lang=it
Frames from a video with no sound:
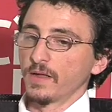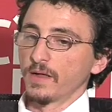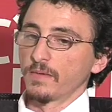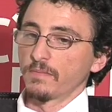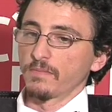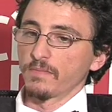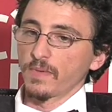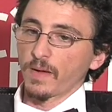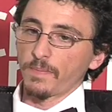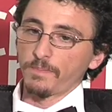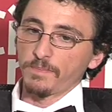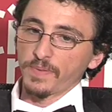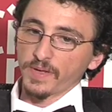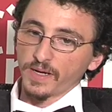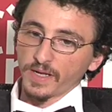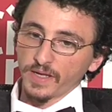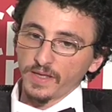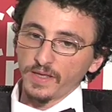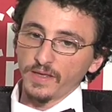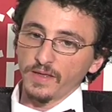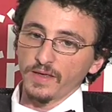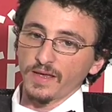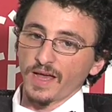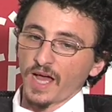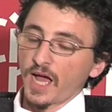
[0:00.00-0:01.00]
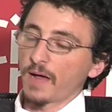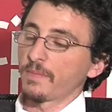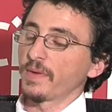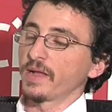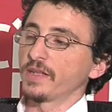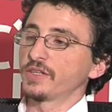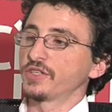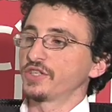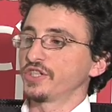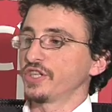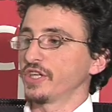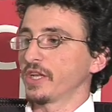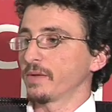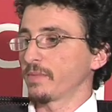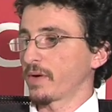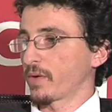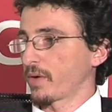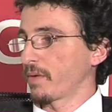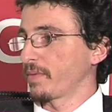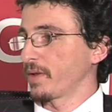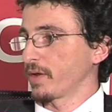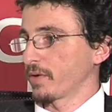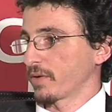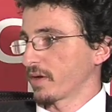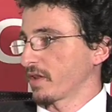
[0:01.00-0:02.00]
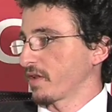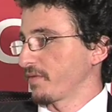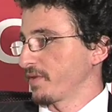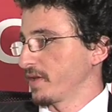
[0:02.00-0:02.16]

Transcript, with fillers: ma per chi ama il cinema è una pellicola da